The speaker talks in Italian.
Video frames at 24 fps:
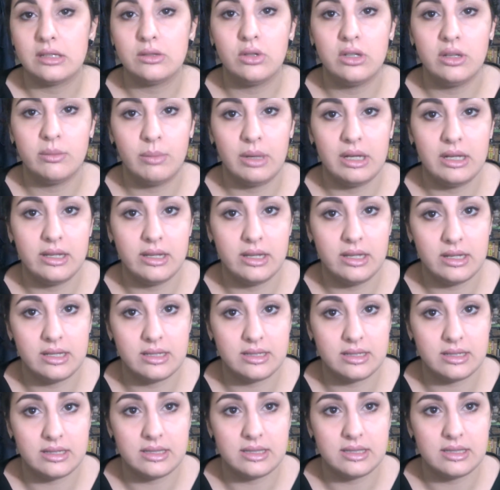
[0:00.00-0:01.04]
le ballerine
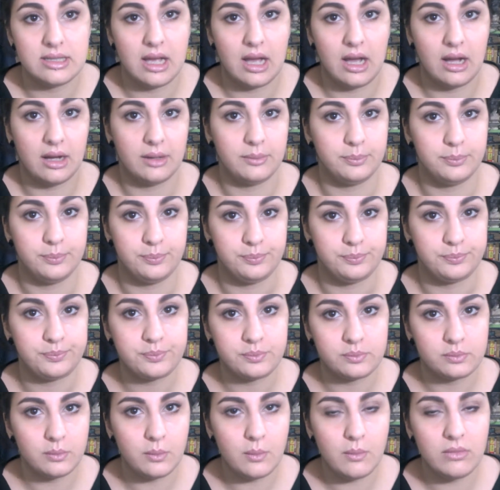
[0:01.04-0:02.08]
senza... Mh, mm,
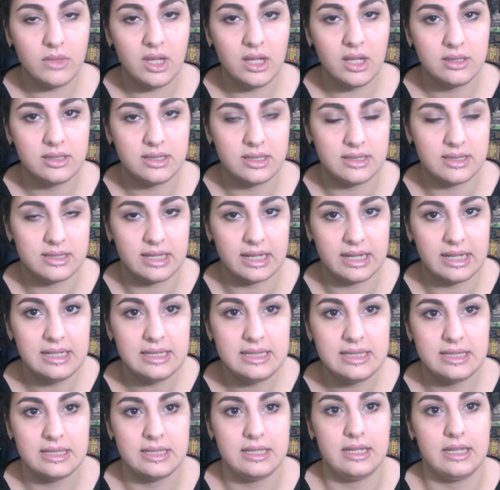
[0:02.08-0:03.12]
senza
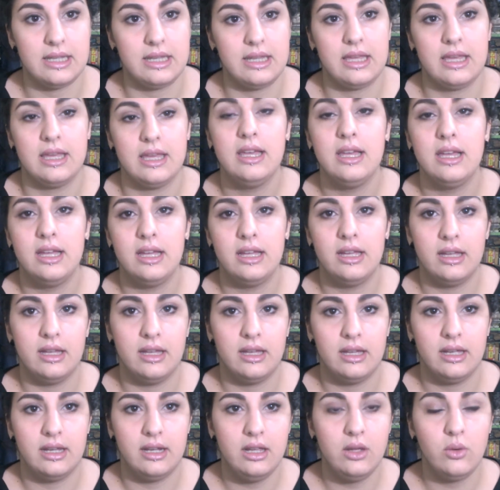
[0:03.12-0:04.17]
calzini,
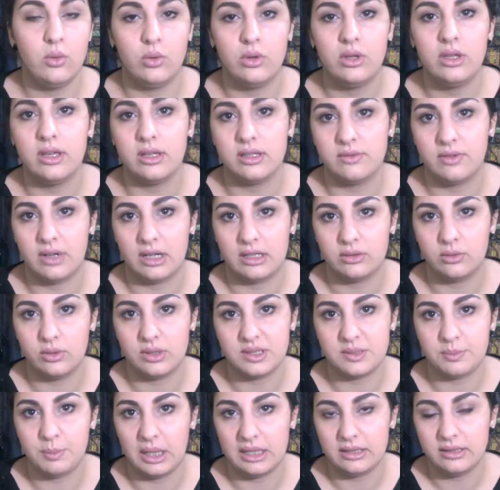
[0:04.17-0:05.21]
eh, le unghie vanno a
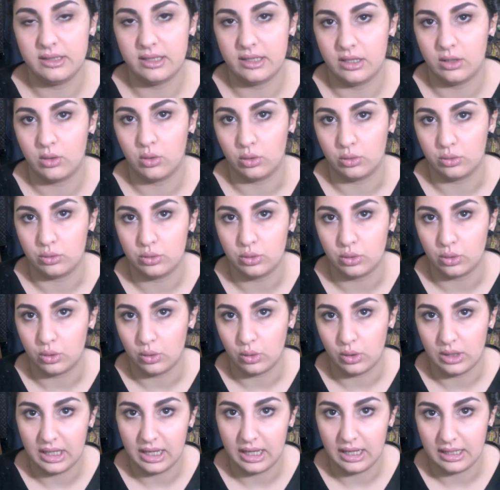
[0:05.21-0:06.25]
sbattere contro
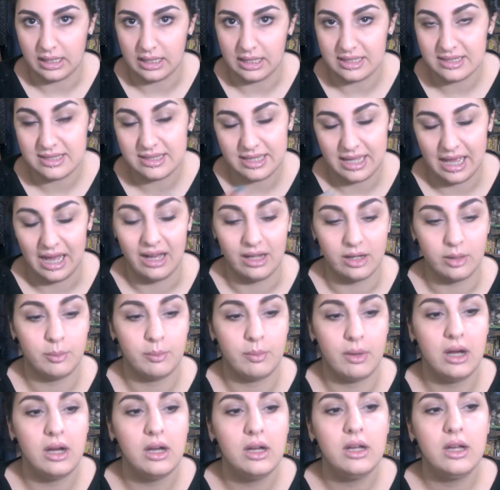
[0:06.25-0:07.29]
la, la
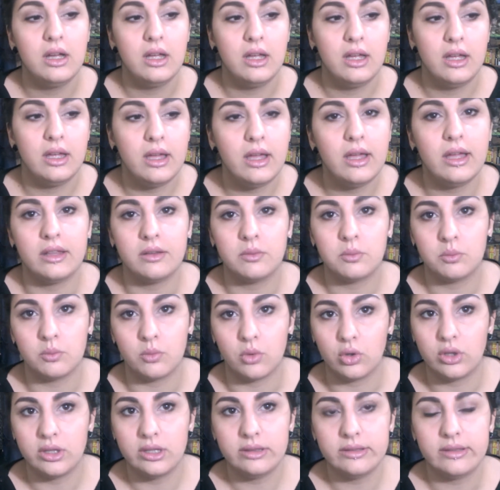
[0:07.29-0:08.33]
scarpa e
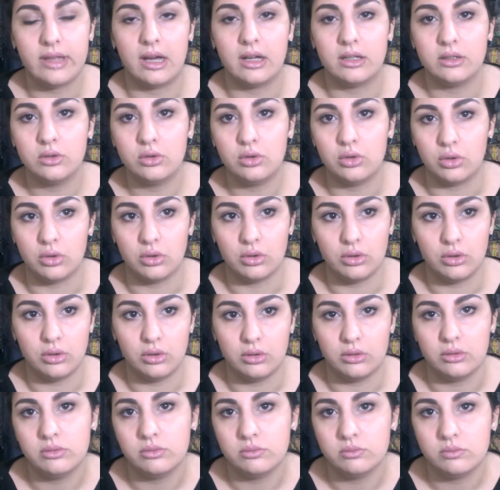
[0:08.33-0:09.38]
ogni
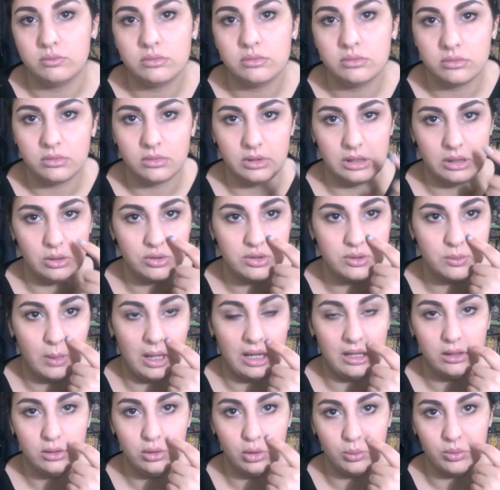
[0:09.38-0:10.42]
tanto lo
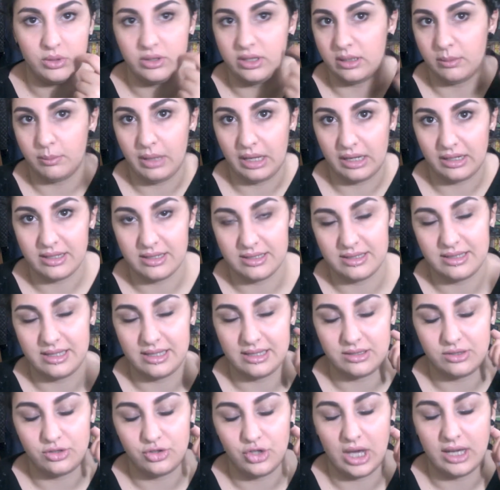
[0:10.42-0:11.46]
smalto potrebbe anche
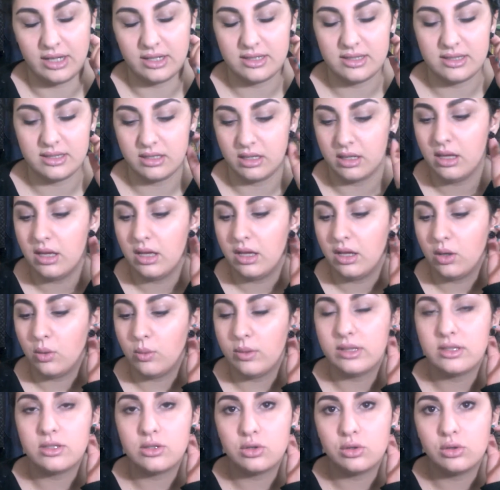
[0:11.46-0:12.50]
scheggiarsi.
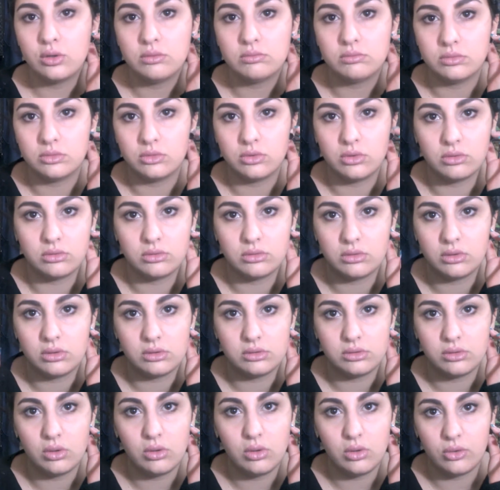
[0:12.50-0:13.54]
Questo non,
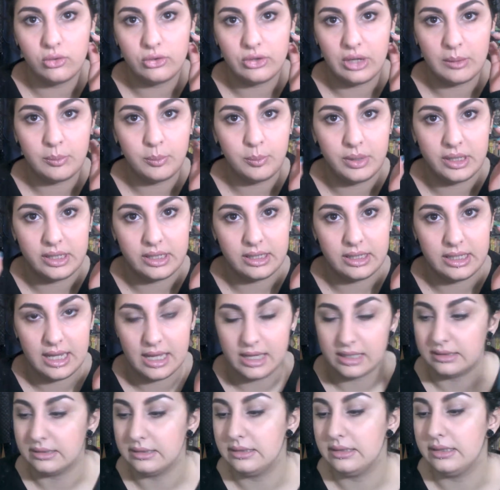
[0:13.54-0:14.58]
non lo fa per
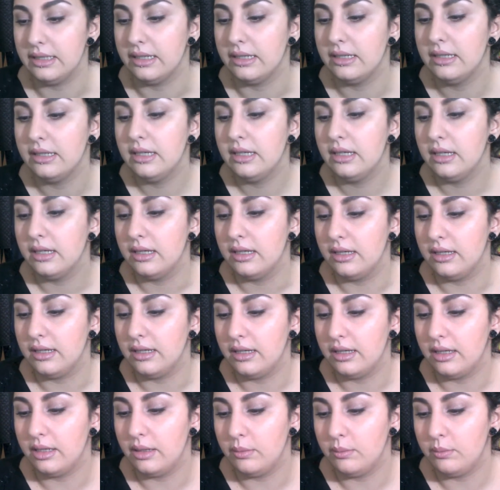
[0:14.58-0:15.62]
niente.
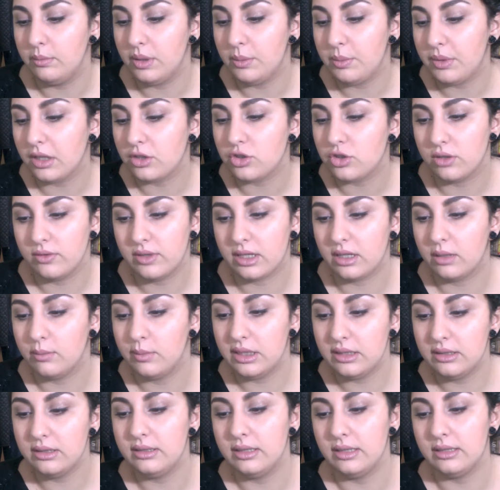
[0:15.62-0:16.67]
Eh, mi piace
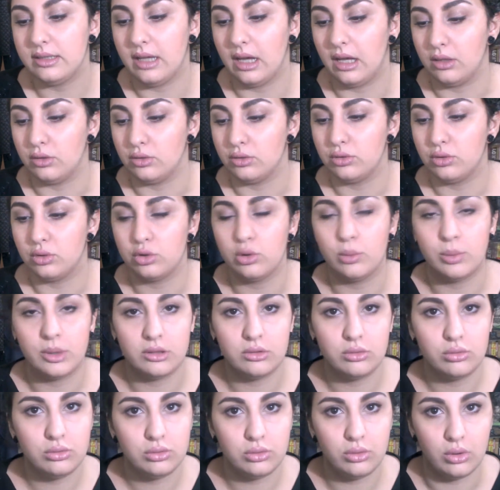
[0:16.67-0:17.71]
veramente tanto,
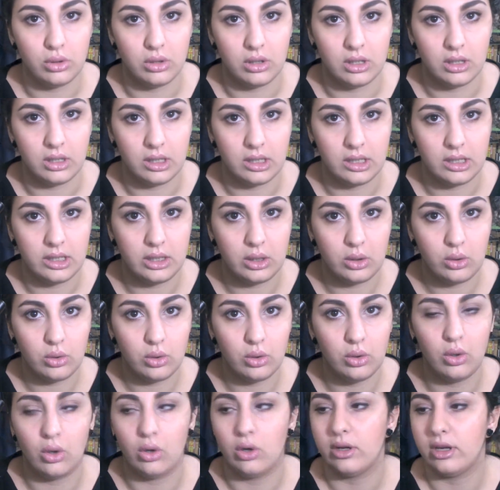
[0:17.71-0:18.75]
soprattutto il, il,
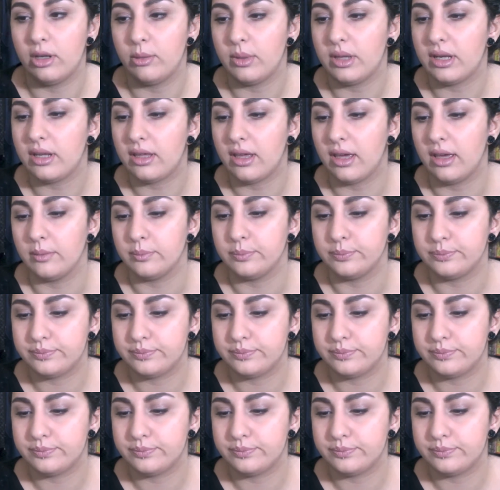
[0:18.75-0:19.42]
colore, perché